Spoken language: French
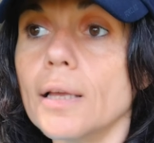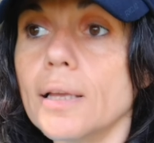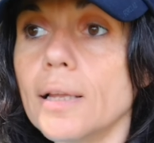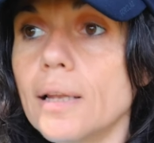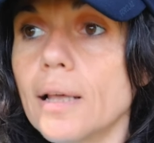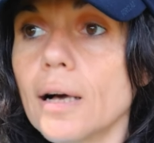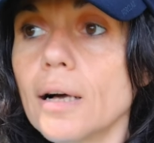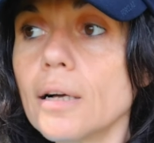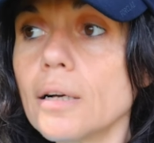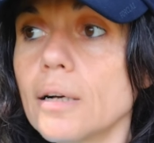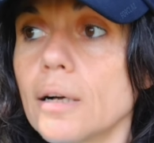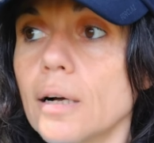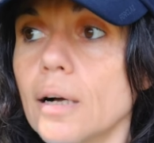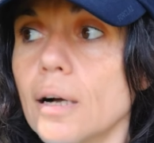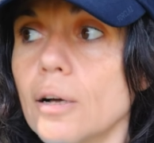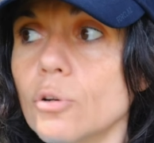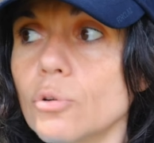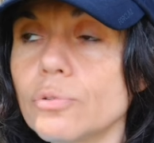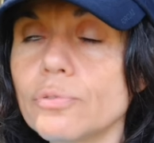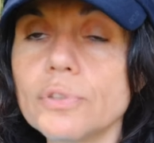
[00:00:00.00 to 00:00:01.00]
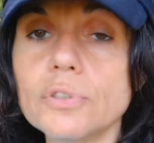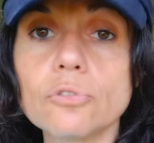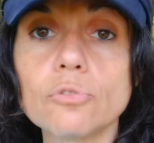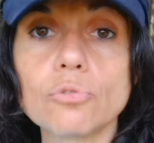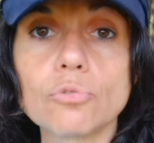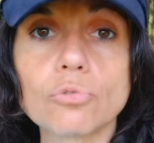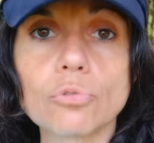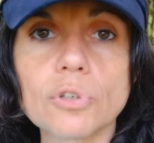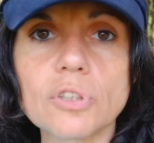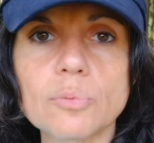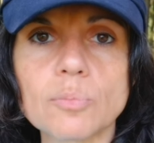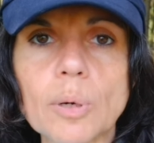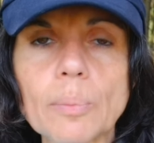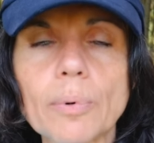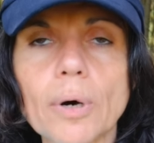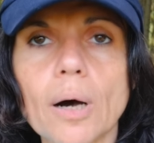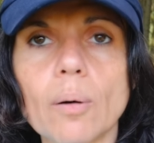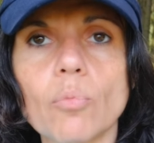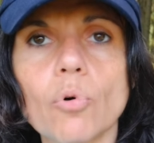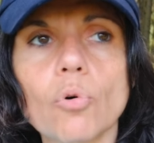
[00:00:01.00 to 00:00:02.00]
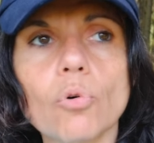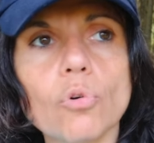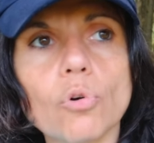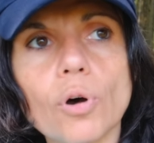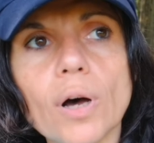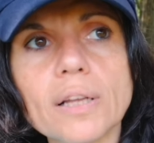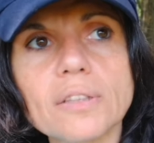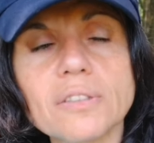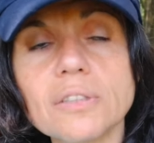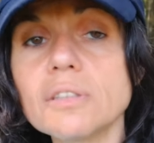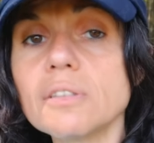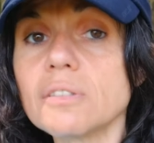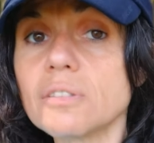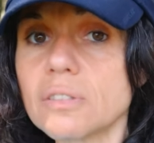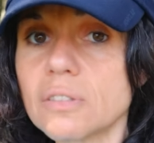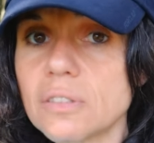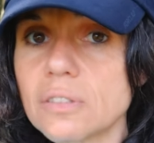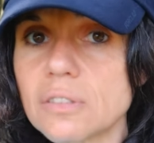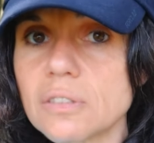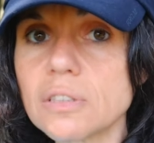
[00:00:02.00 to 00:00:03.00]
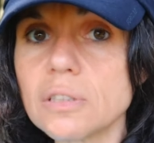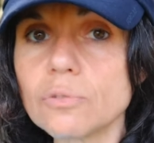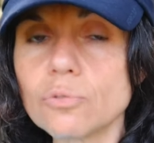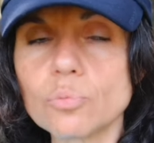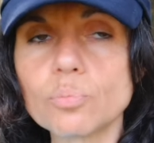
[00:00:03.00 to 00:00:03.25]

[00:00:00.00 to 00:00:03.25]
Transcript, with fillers: Et là, à l'Office du tourisme, apparemment, on leur a dit si, si,